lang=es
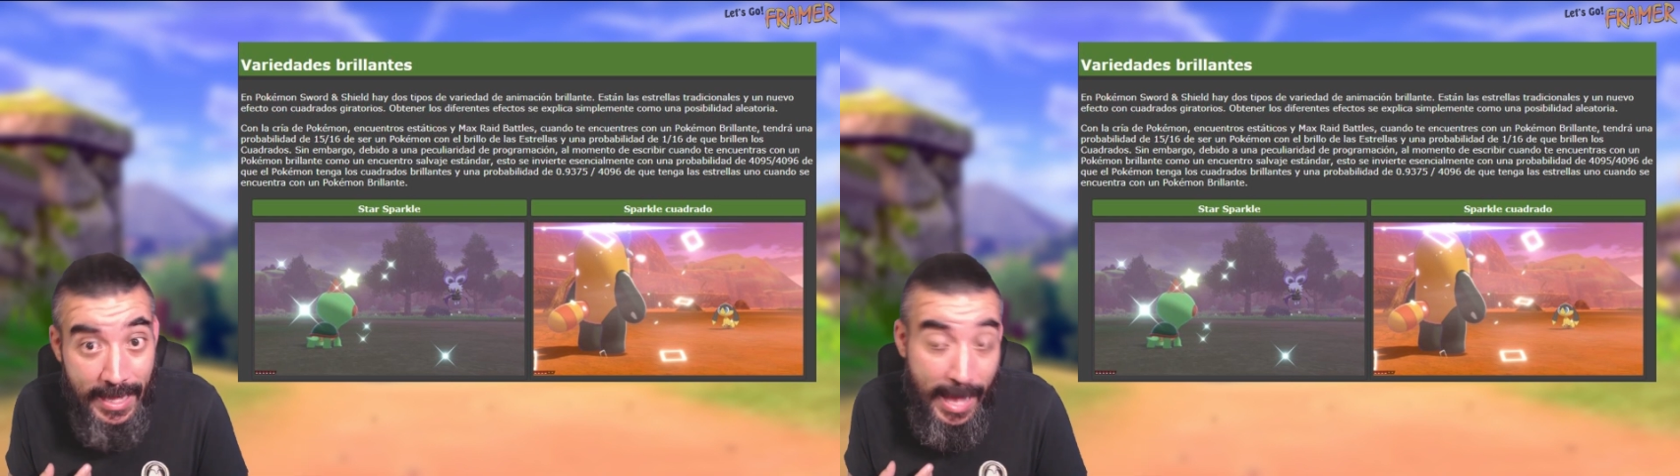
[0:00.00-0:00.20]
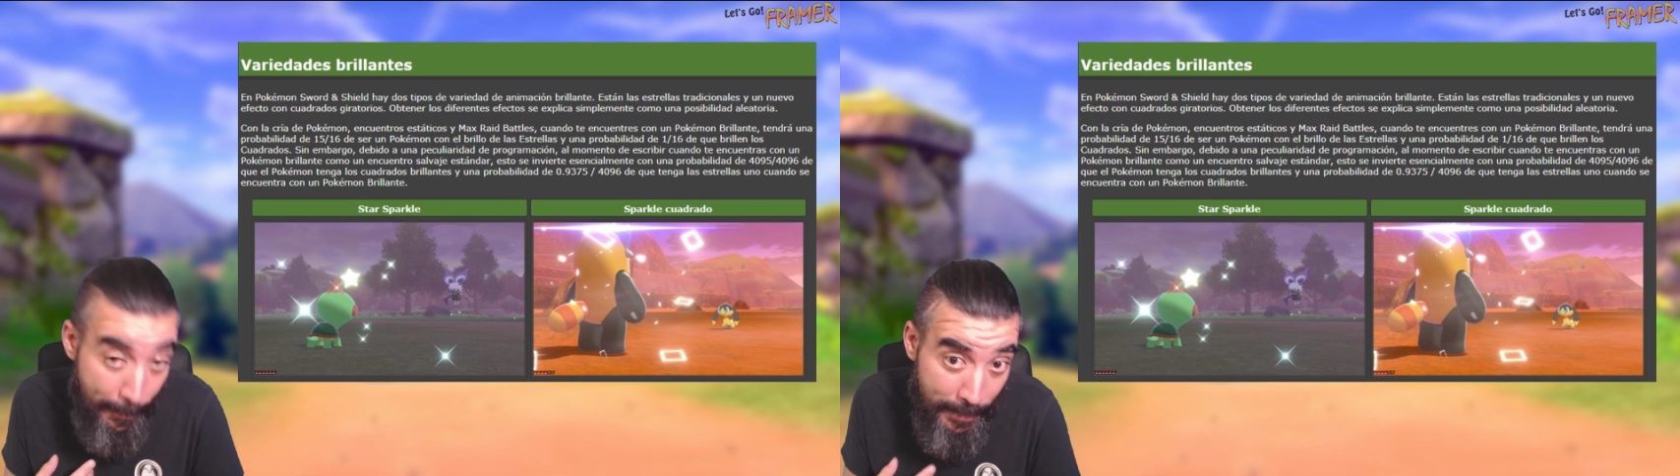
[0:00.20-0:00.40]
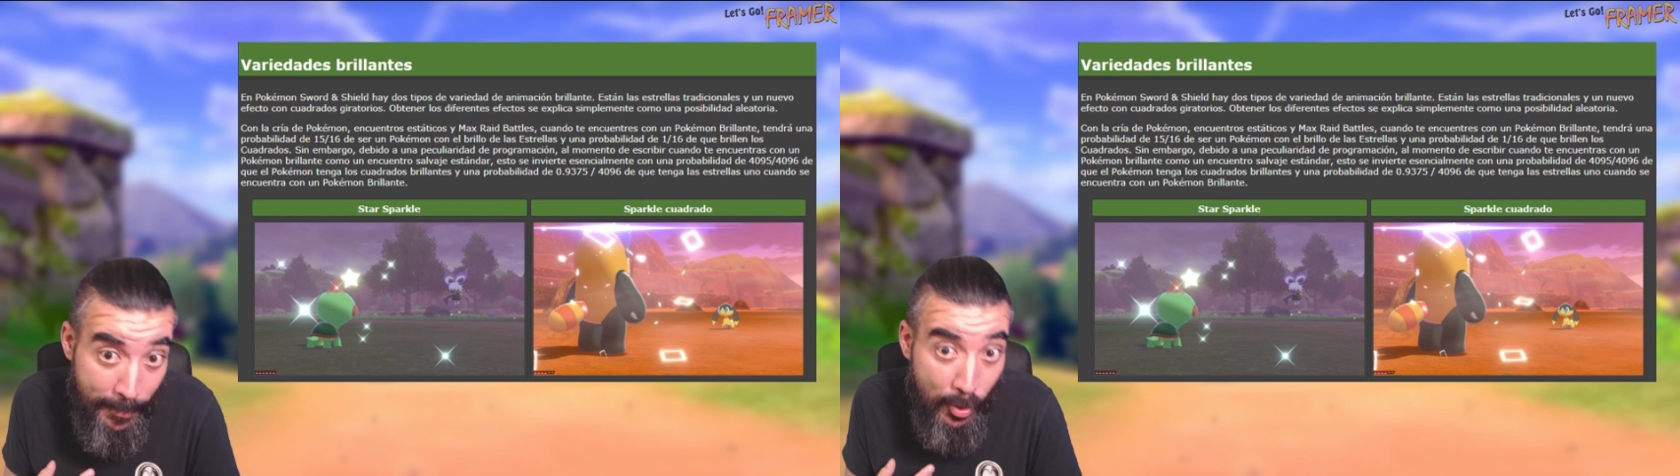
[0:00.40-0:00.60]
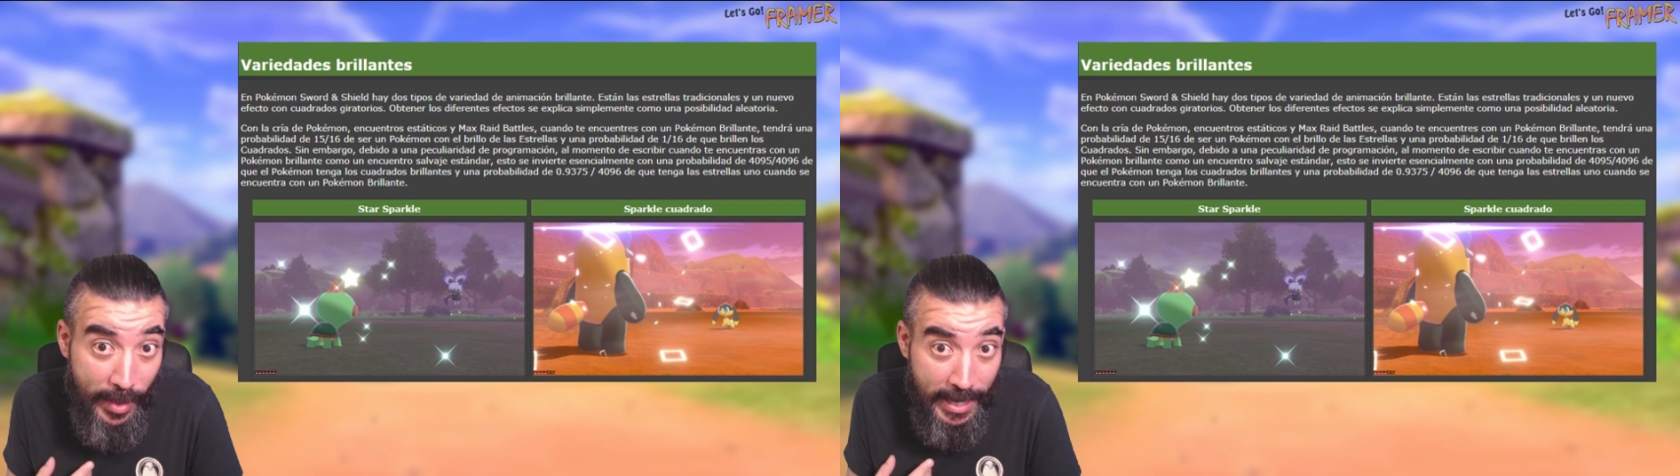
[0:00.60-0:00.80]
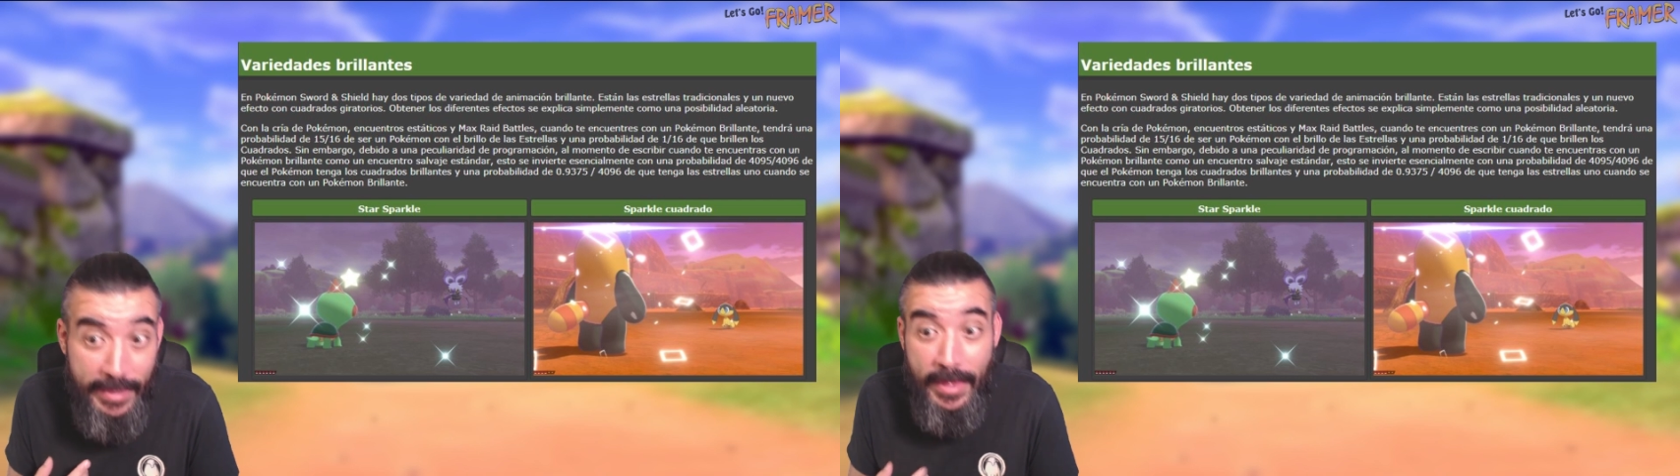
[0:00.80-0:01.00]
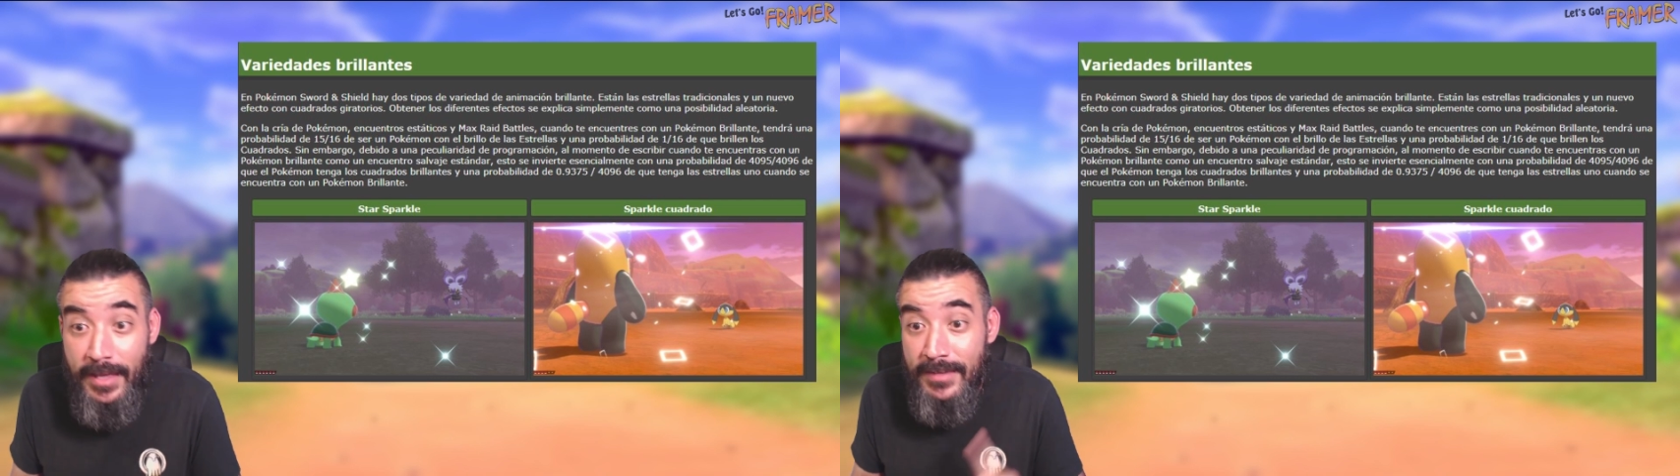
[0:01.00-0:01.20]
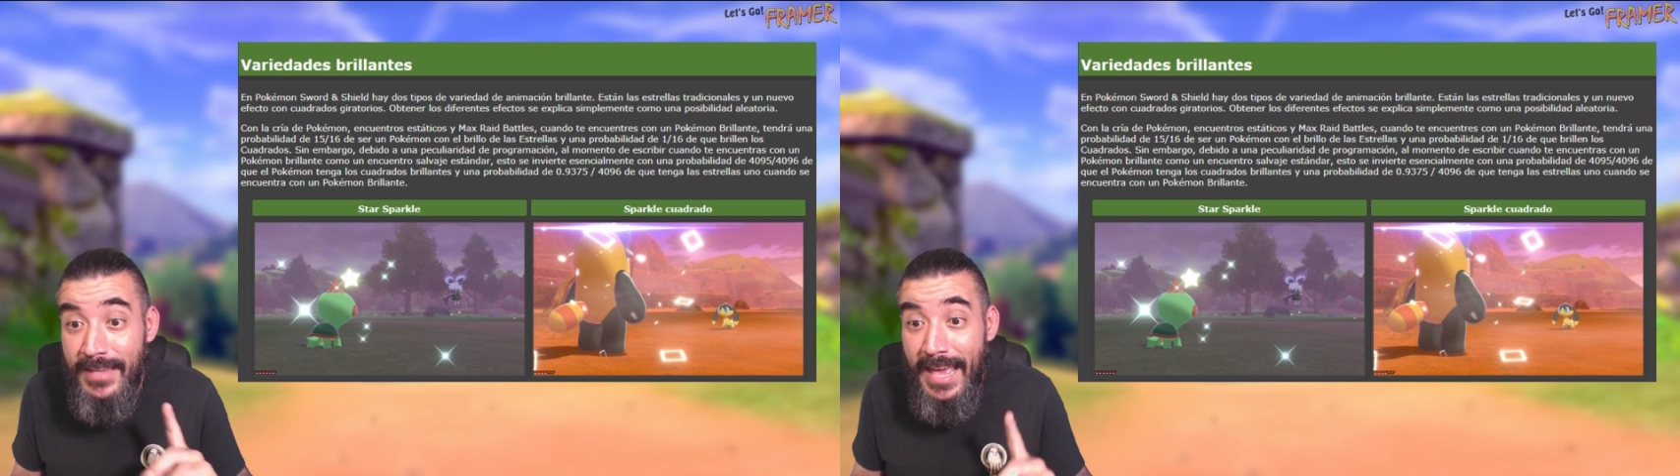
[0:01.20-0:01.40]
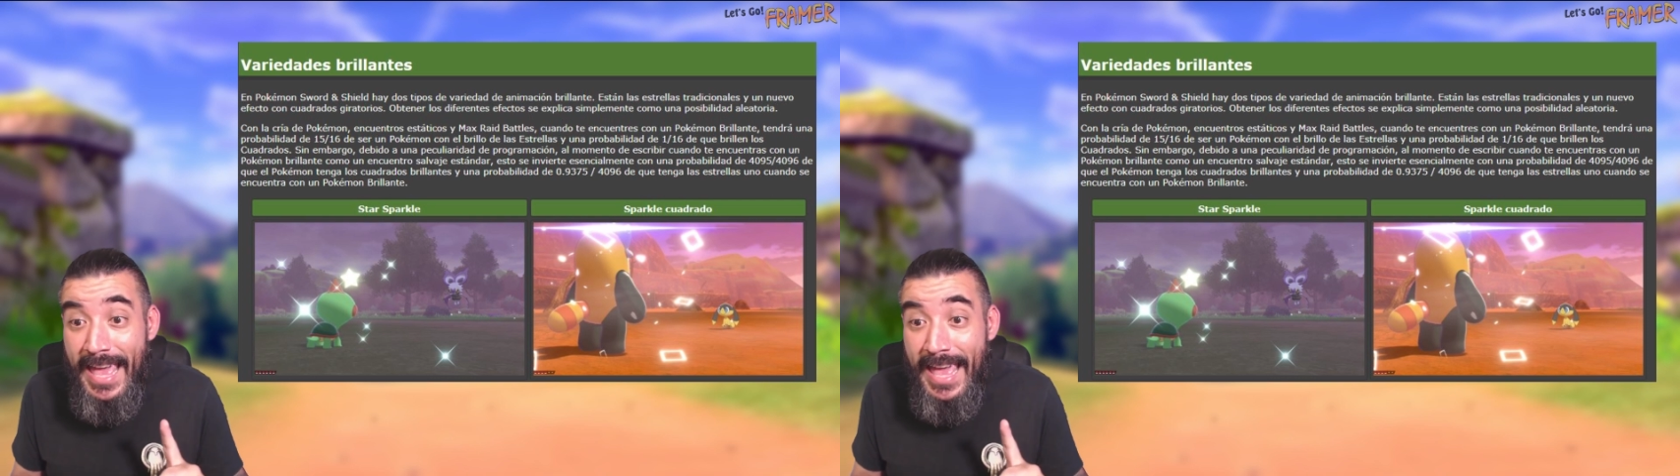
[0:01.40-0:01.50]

ambas modalidades.